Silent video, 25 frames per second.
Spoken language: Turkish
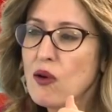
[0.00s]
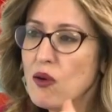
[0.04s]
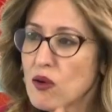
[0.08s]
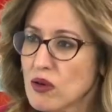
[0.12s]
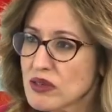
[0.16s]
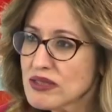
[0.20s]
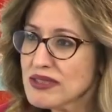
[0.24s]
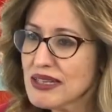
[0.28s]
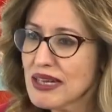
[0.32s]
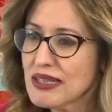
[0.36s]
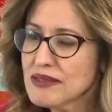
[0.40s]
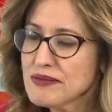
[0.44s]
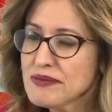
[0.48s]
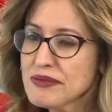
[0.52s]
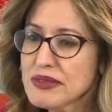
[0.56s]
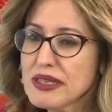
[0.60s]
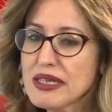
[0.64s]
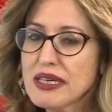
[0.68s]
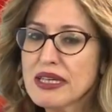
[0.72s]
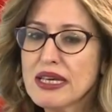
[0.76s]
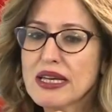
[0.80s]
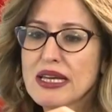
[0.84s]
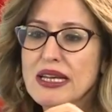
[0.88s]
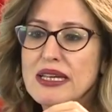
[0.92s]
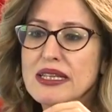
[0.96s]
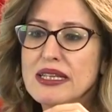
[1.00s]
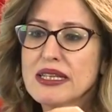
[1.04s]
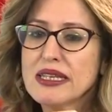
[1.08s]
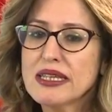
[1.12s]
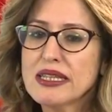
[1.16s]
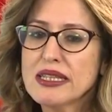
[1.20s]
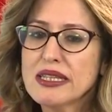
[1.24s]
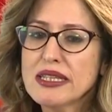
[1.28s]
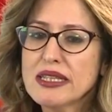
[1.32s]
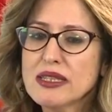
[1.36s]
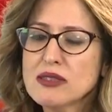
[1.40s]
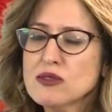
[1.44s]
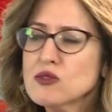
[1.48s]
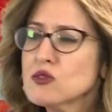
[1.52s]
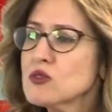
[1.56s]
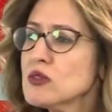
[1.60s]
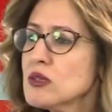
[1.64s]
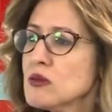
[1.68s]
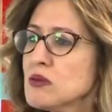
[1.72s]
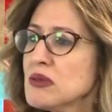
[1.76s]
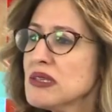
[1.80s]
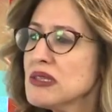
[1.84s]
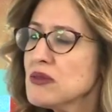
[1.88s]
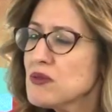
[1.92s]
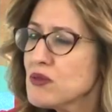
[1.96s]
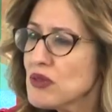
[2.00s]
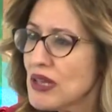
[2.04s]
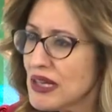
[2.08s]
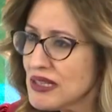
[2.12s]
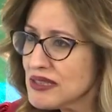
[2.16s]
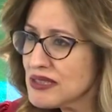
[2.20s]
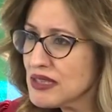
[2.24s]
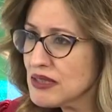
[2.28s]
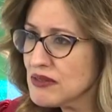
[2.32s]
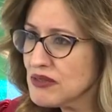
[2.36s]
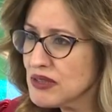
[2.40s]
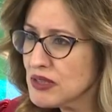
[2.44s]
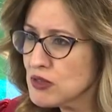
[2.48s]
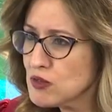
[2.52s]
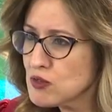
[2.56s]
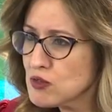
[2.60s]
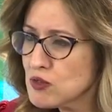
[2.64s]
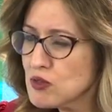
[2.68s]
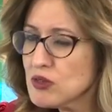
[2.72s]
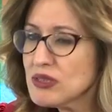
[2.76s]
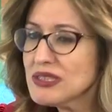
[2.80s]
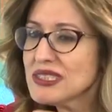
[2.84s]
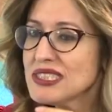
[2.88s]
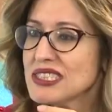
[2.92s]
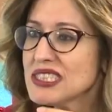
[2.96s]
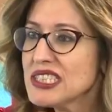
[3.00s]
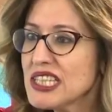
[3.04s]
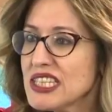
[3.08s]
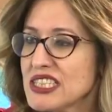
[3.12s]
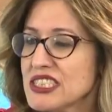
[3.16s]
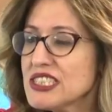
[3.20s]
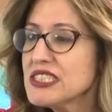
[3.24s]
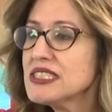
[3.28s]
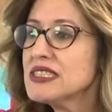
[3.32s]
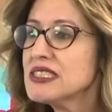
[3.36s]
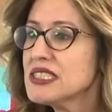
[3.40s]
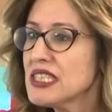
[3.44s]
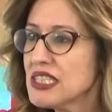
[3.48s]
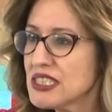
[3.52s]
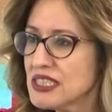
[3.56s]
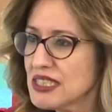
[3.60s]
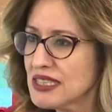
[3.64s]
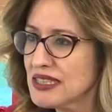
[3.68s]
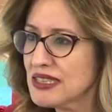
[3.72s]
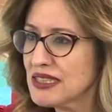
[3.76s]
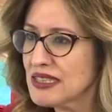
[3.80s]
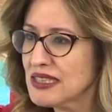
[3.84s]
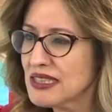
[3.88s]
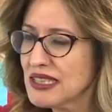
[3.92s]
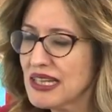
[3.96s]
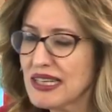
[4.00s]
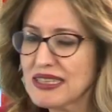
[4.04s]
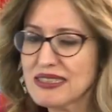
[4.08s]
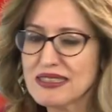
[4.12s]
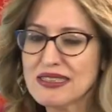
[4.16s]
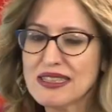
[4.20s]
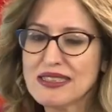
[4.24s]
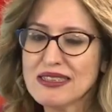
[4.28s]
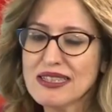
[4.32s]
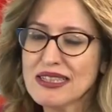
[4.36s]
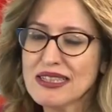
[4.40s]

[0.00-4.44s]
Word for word: Oradan e, çünkü bu influenza virüsü çeşit çeşittir. Hani